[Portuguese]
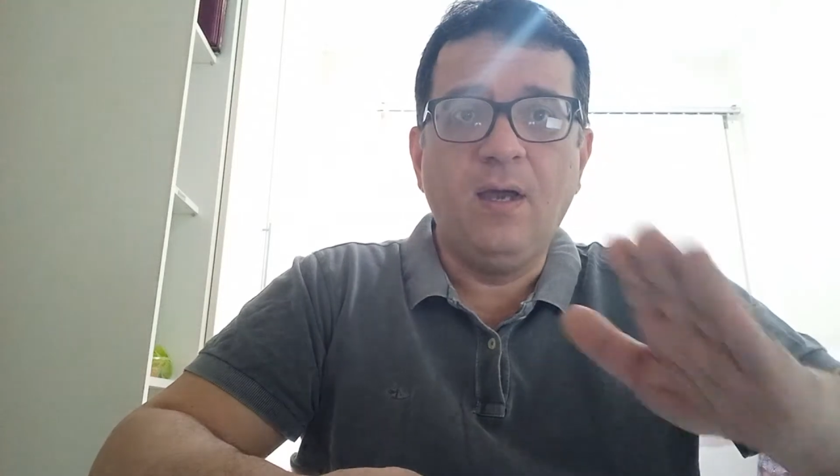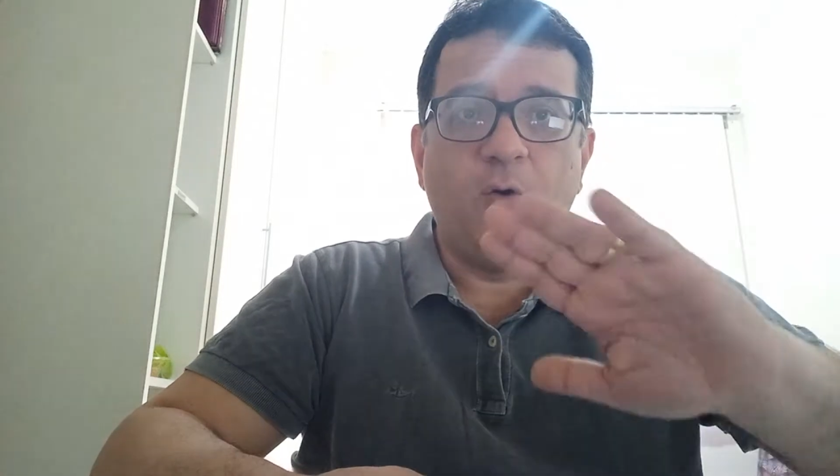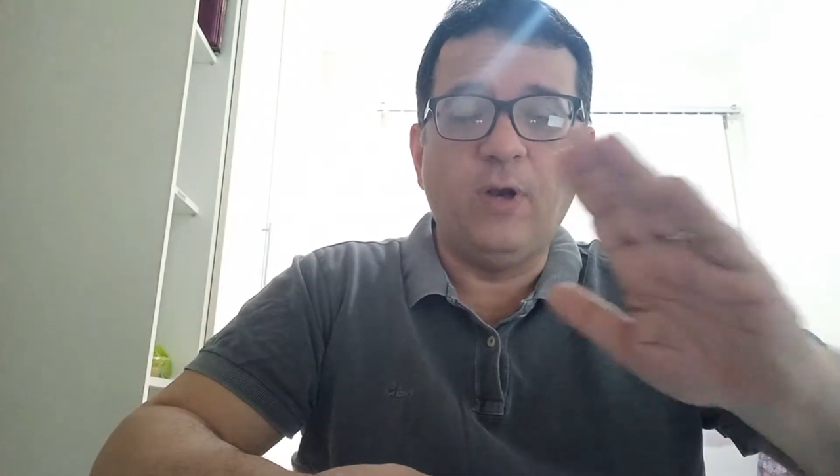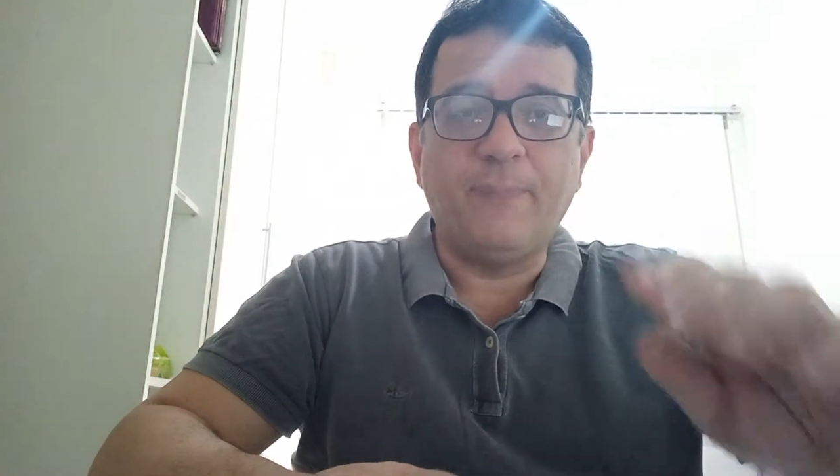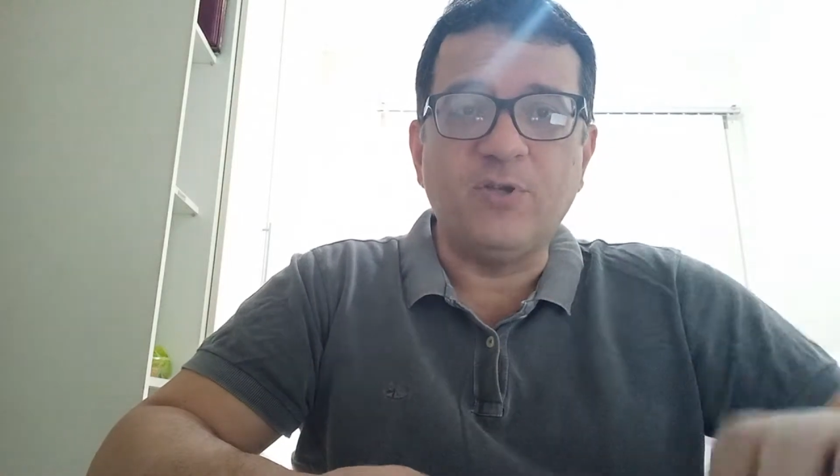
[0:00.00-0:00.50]

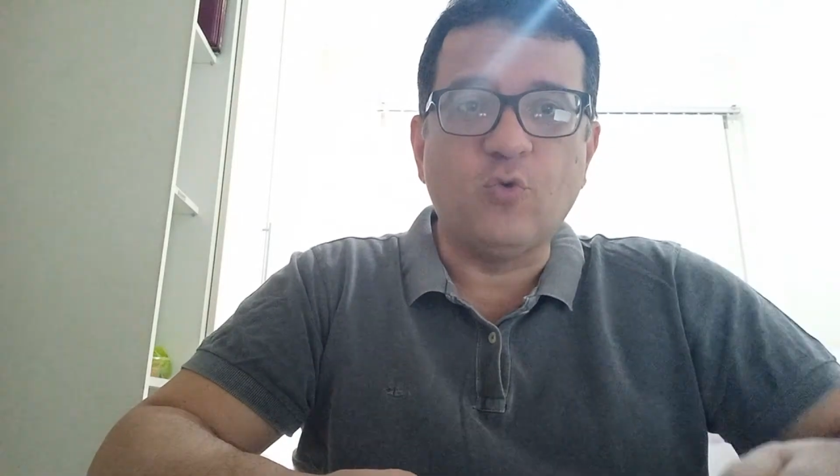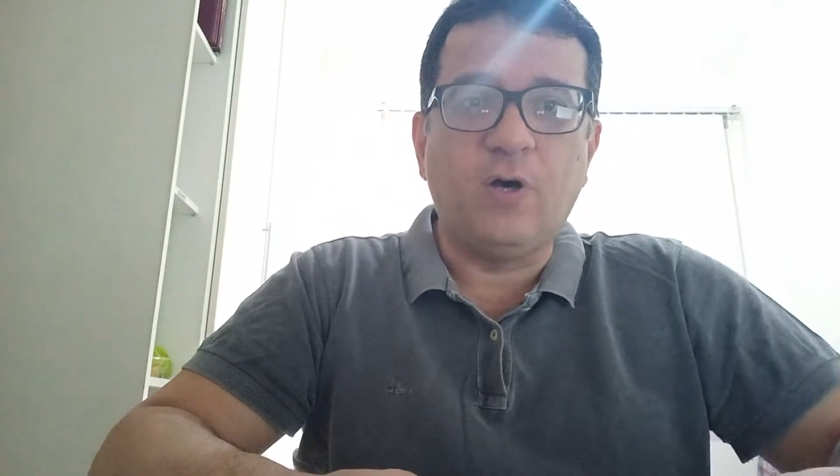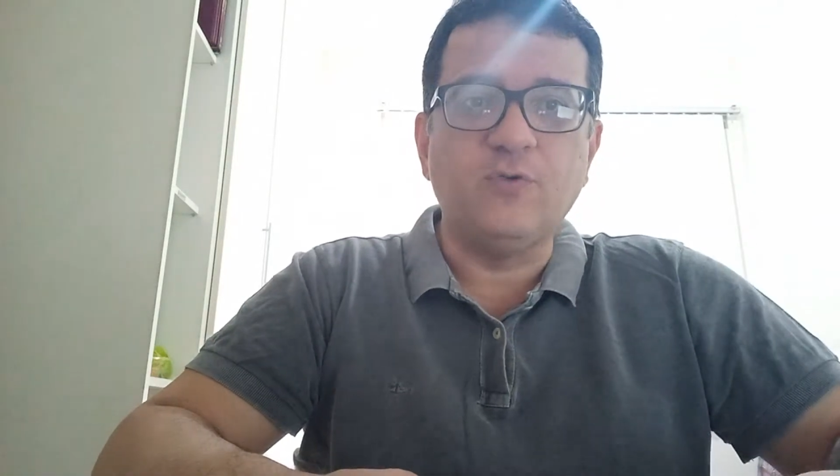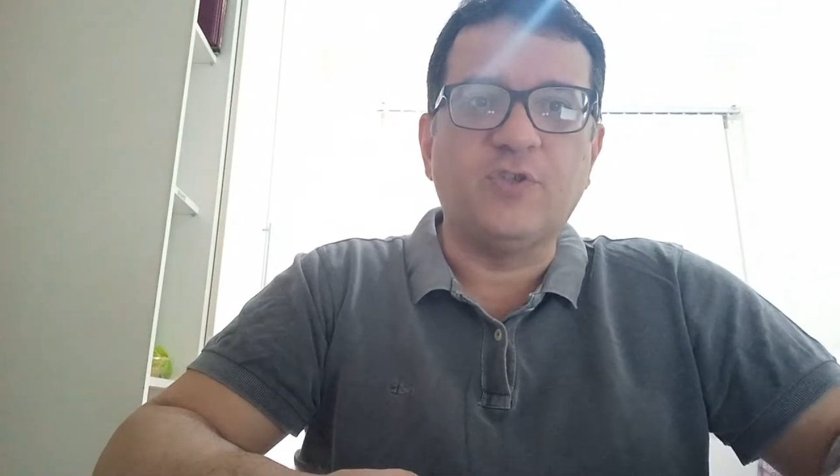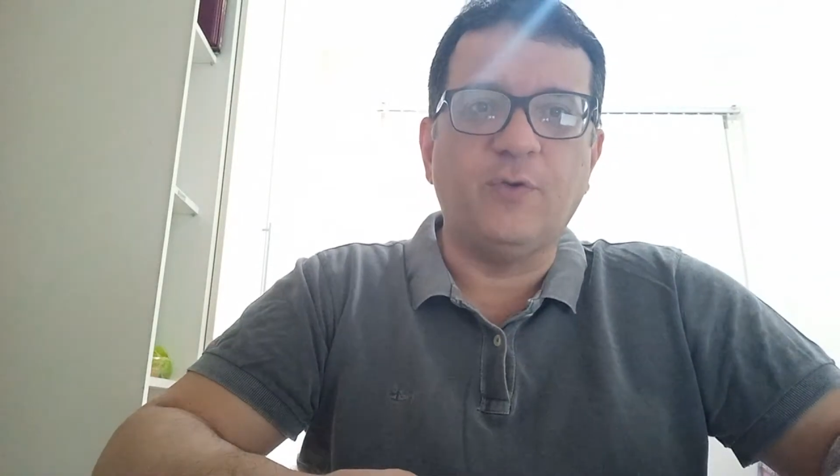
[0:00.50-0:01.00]
Olá
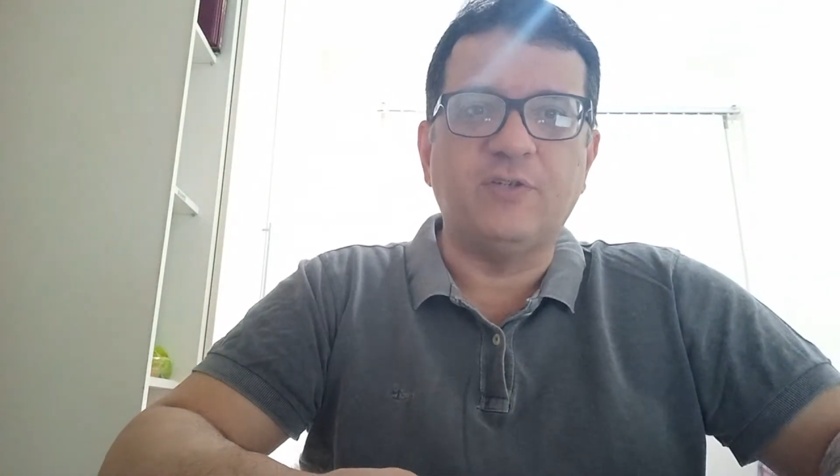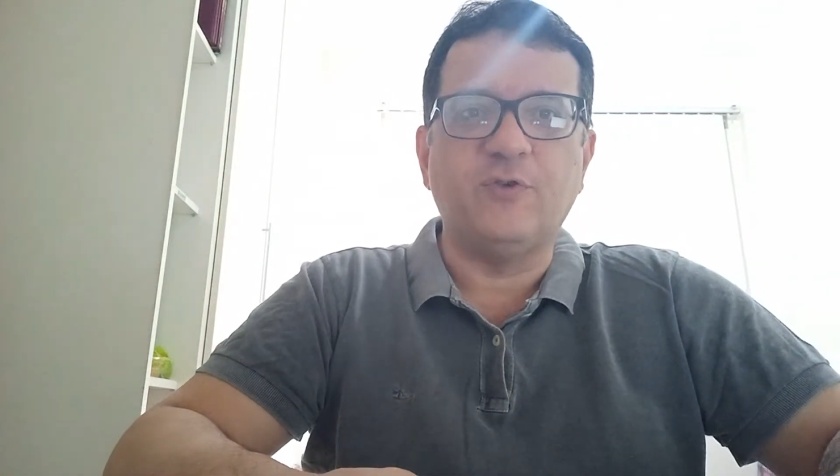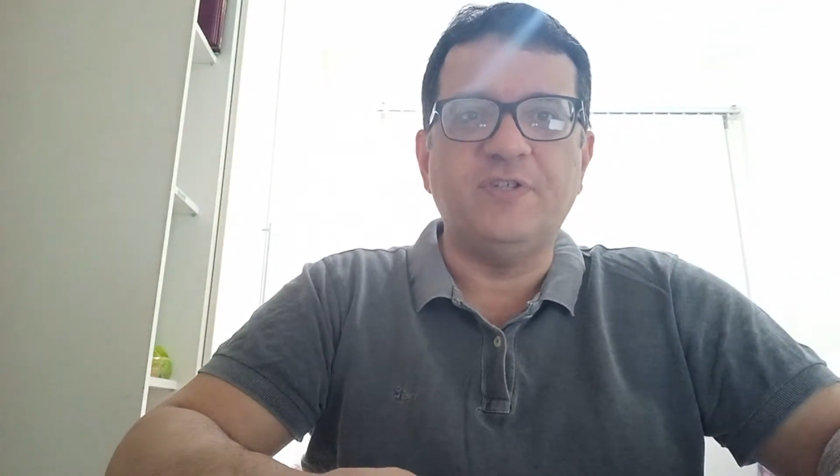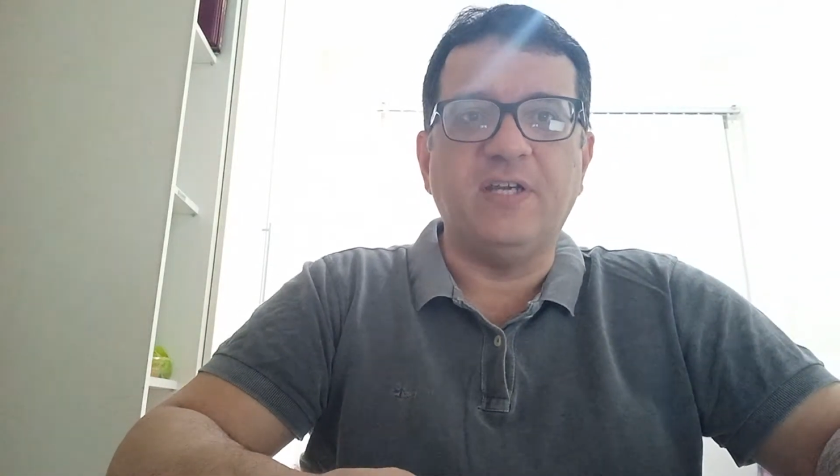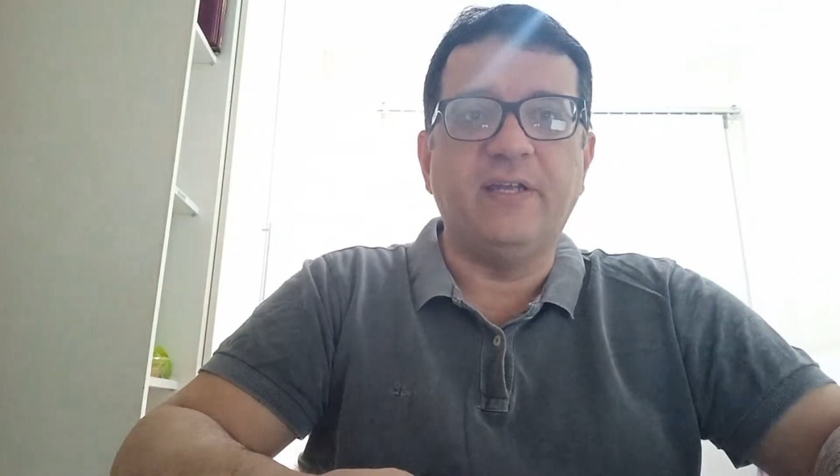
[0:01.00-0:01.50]
pessoal,
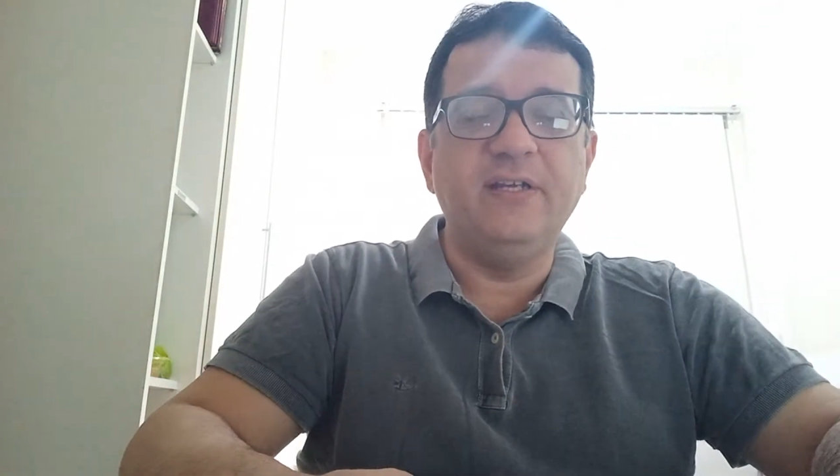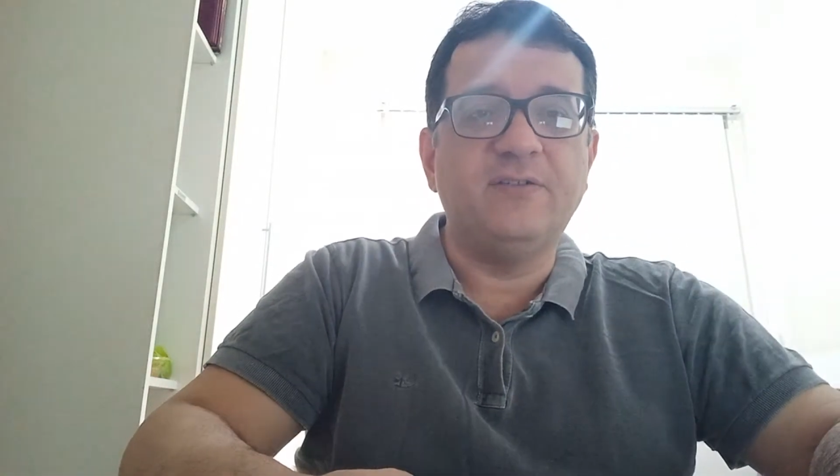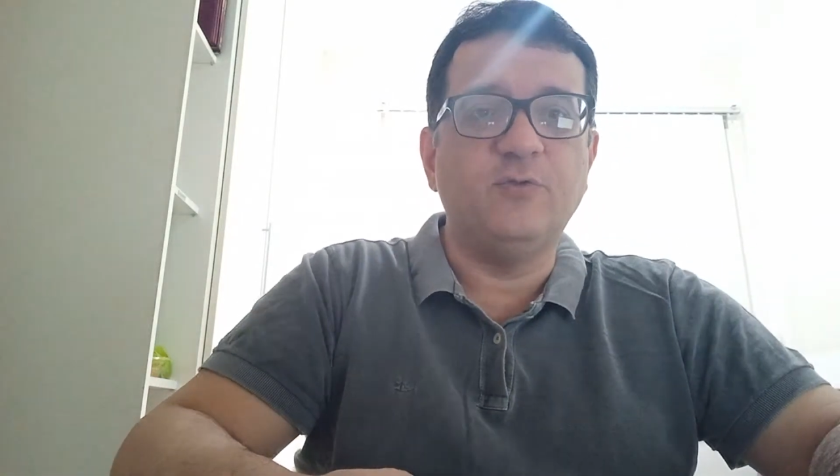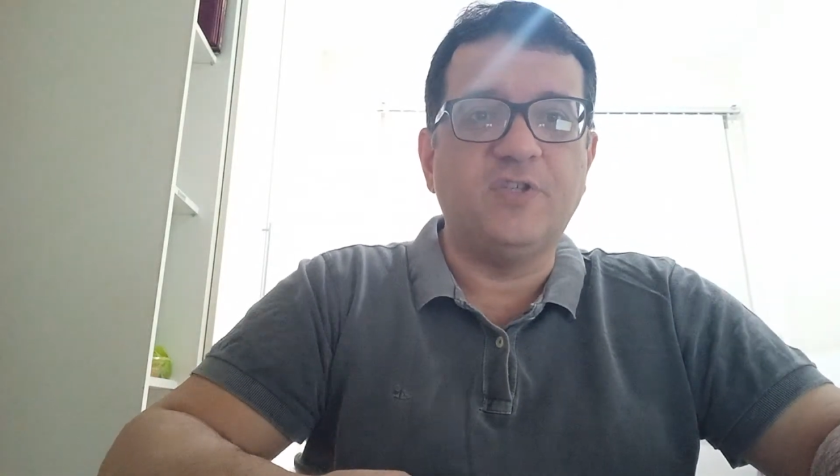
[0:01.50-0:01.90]
saudações em Cristo,